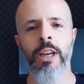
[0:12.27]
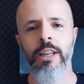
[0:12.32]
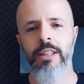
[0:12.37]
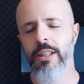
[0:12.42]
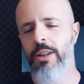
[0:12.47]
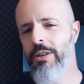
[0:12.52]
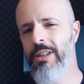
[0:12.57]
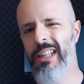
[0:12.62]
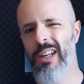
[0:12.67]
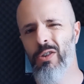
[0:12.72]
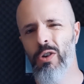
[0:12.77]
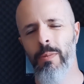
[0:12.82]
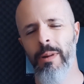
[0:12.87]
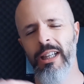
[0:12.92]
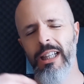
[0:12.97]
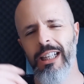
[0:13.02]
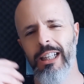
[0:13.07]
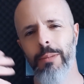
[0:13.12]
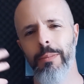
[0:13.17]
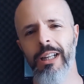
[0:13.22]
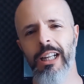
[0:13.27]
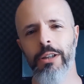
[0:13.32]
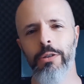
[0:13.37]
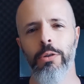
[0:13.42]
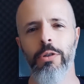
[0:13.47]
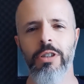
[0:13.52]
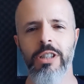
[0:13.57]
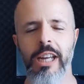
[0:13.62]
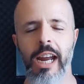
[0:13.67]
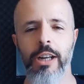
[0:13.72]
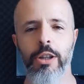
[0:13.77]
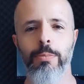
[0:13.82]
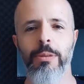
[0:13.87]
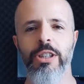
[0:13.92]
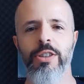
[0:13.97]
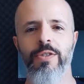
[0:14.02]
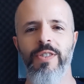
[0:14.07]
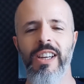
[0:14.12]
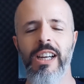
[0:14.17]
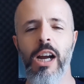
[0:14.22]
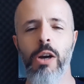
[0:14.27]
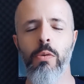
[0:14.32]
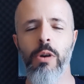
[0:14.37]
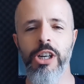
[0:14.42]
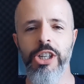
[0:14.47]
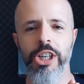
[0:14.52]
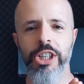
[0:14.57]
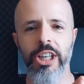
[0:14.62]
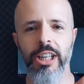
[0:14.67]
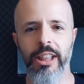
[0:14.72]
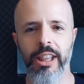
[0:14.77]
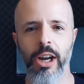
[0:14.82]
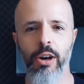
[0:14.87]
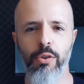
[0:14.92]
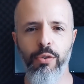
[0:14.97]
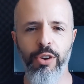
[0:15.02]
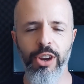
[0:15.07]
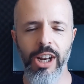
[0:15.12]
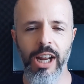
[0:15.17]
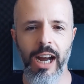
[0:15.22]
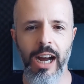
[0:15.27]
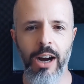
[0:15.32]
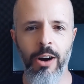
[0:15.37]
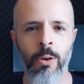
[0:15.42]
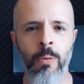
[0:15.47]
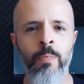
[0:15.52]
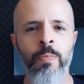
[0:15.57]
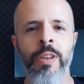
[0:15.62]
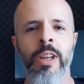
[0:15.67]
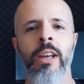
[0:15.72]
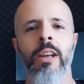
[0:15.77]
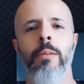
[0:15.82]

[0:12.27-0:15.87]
Se não quiser comentar também tá tudo certo, mas fica com a gente até o final,